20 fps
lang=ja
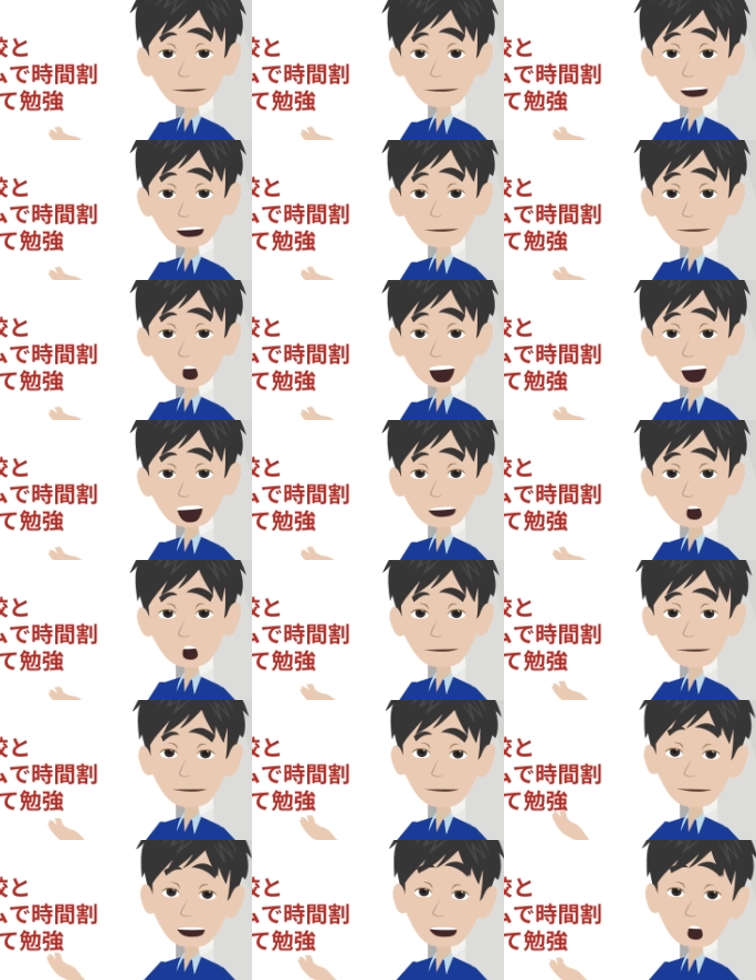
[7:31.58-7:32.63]
夏休みっ
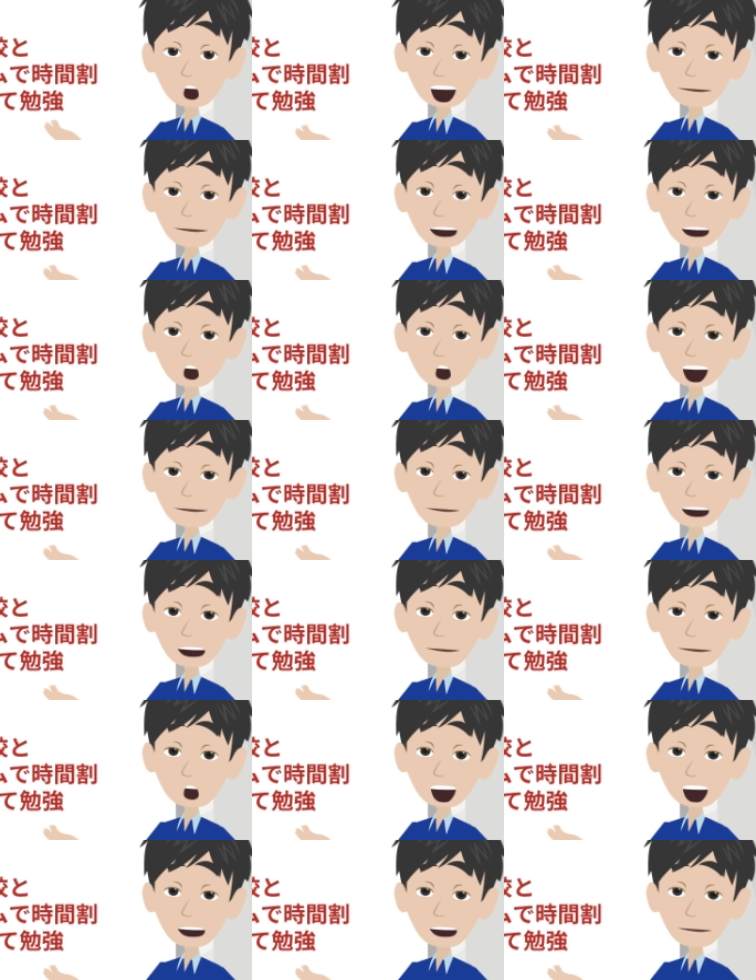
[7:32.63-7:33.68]
て急に
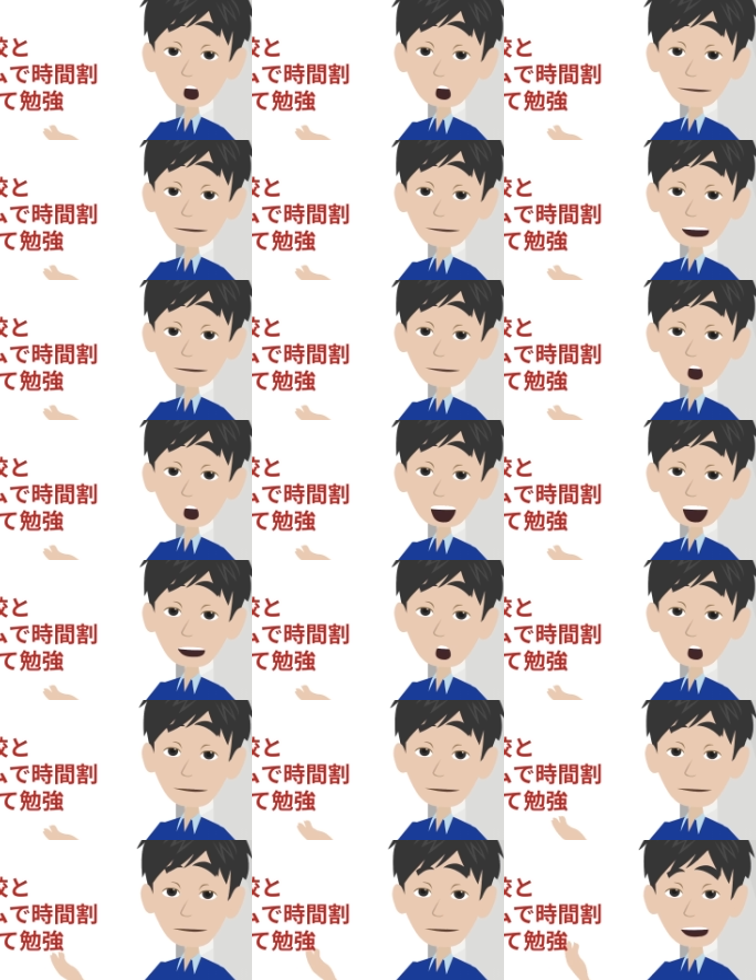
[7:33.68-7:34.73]
フリーな時間ができ
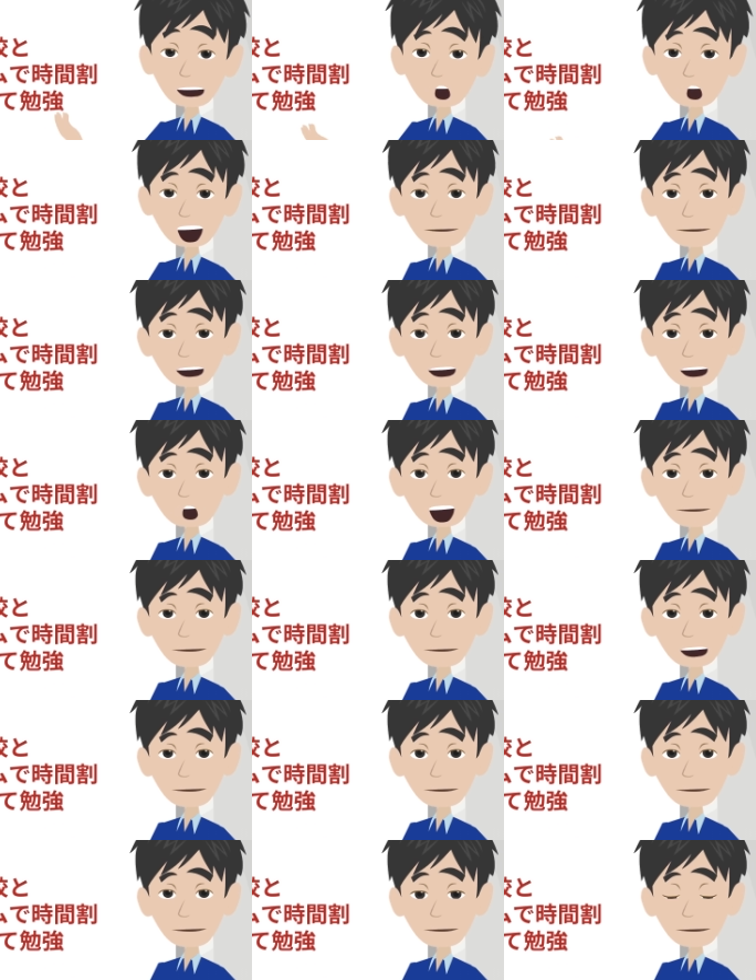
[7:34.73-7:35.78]
て時間を持
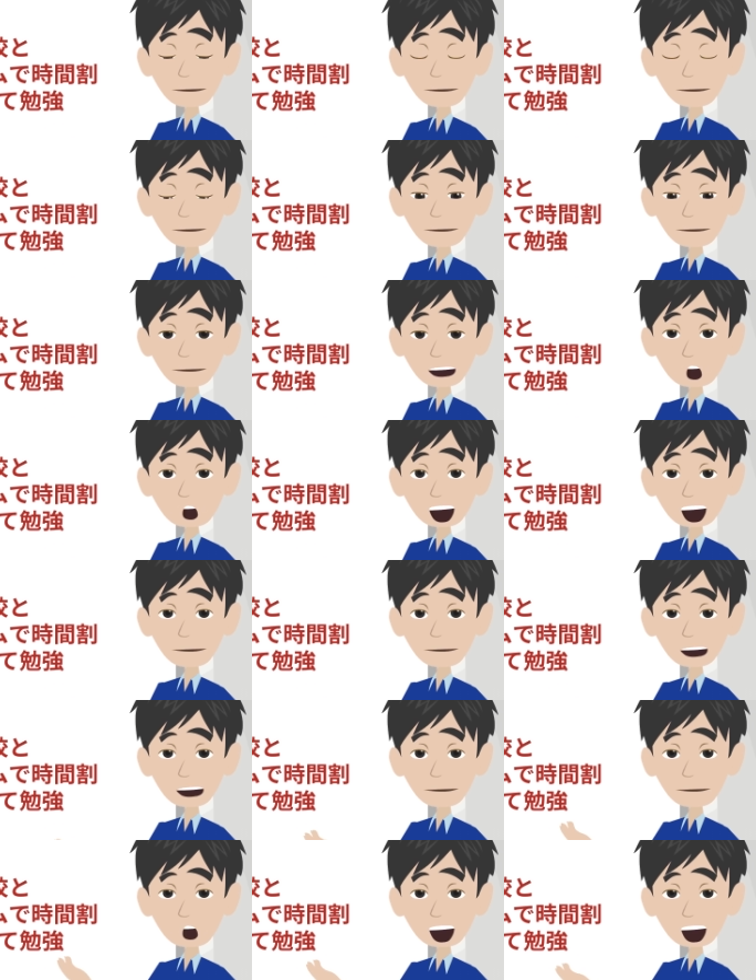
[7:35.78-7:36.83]
て余しちゃう人が
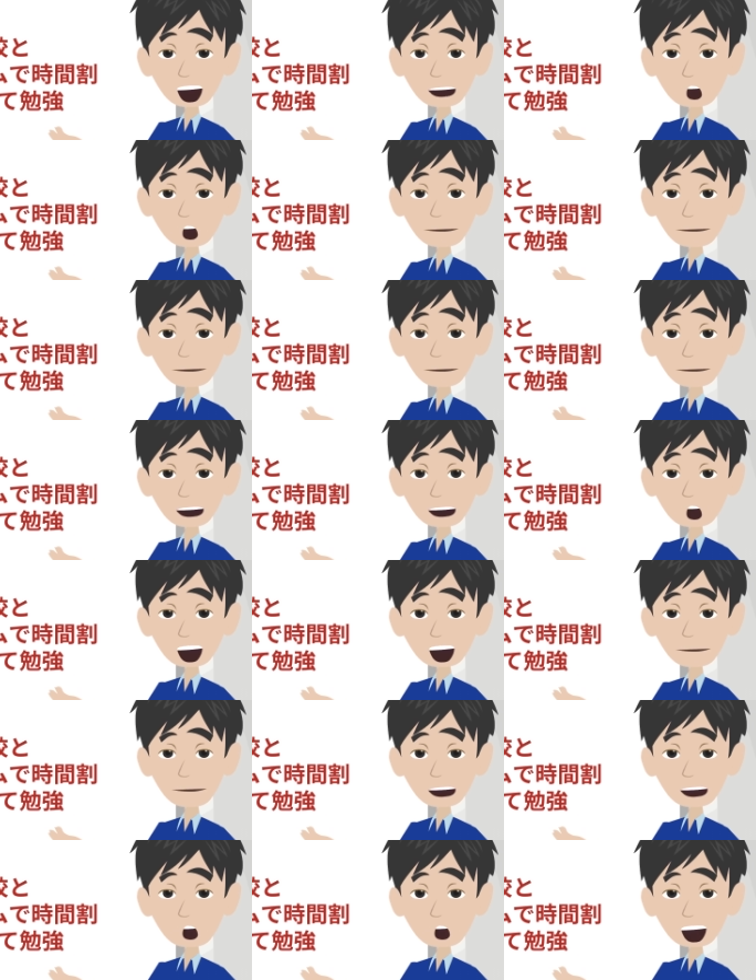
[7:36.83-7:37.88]
多いので受
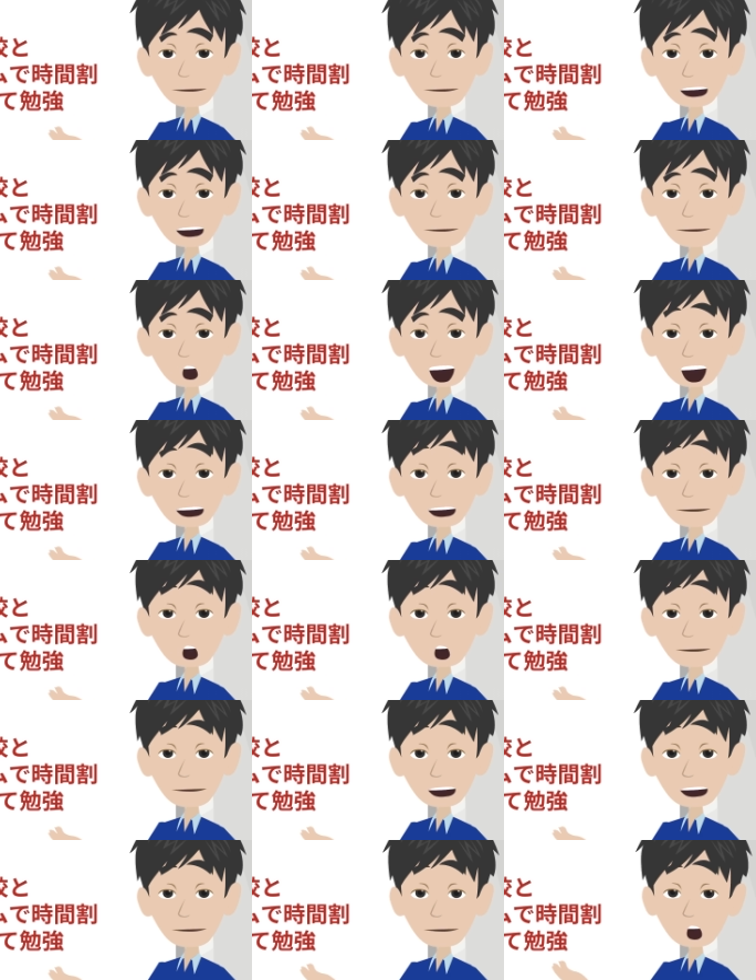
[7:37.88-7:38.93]
験勉強しな
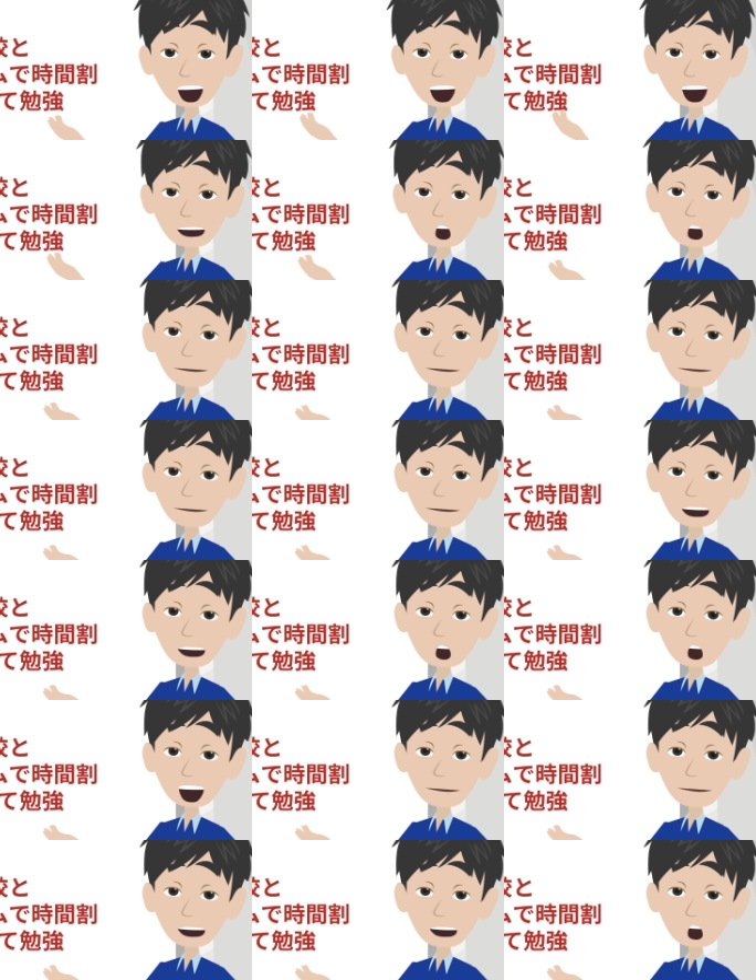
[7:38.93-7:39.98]
きゃっていう人はぜひ
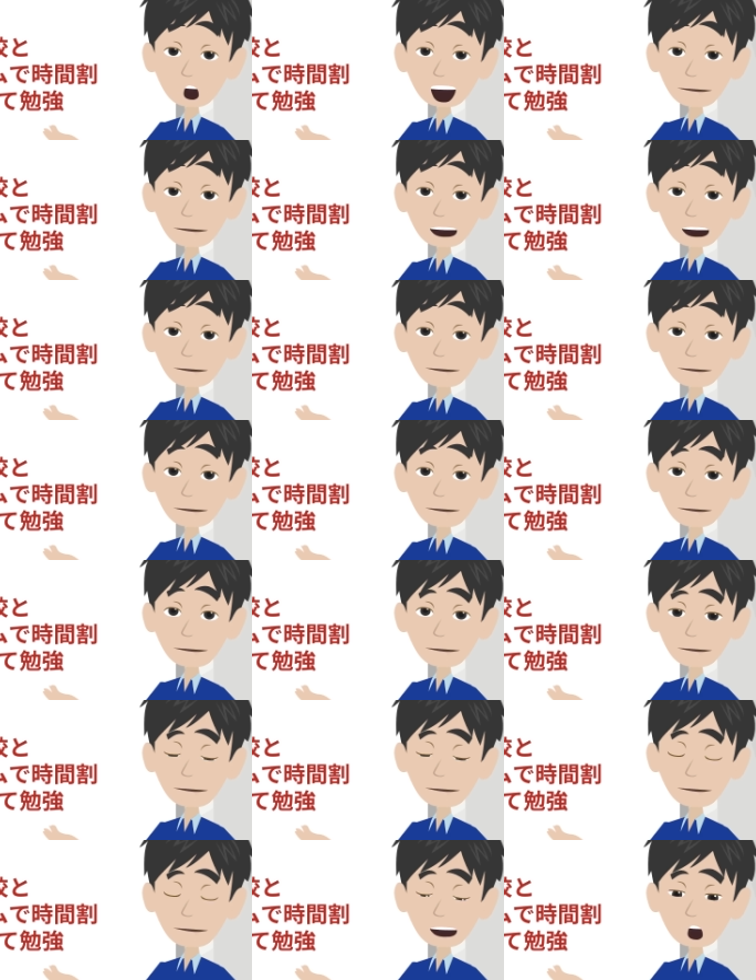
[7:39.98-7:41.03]
参考にしてみてく
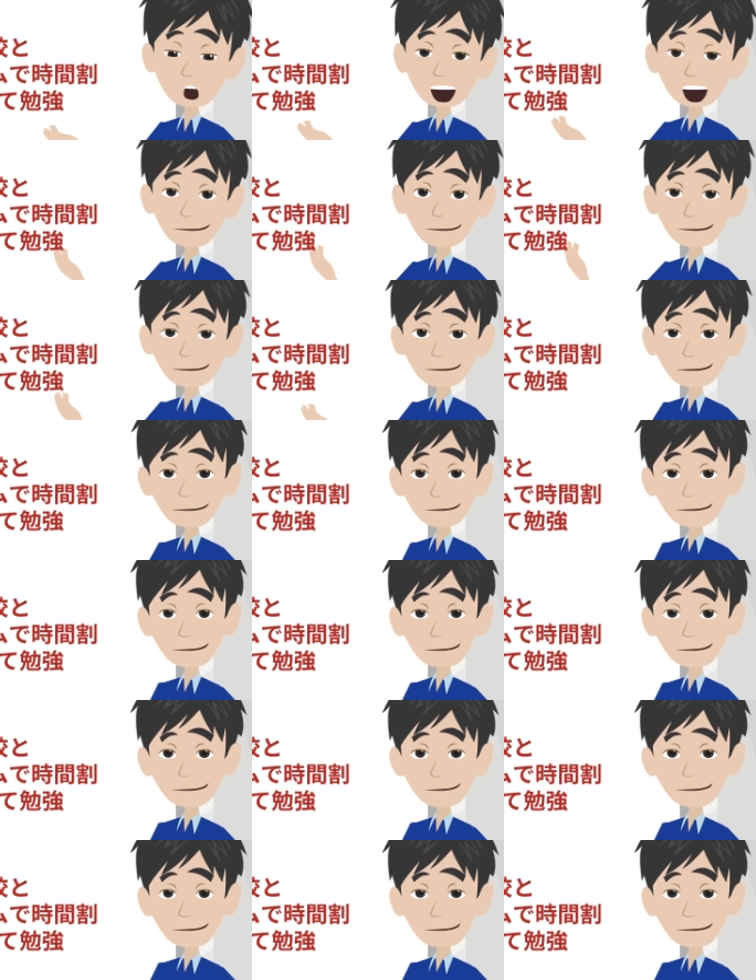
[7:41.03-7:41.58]
ださい。